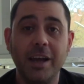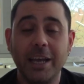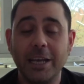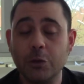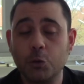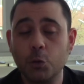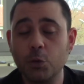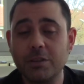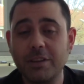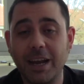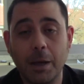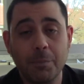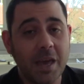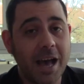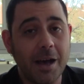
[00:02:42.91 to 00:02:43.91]
in tutta
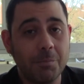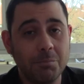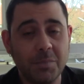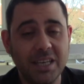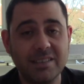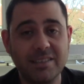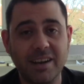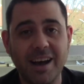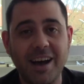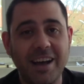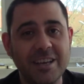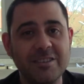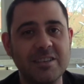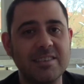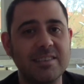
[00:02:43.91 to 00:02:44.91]
la mia
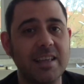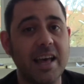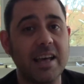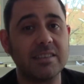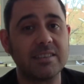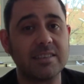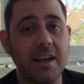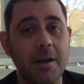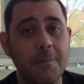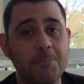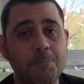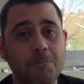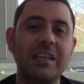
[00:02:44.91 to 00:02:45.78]
misera esistenza.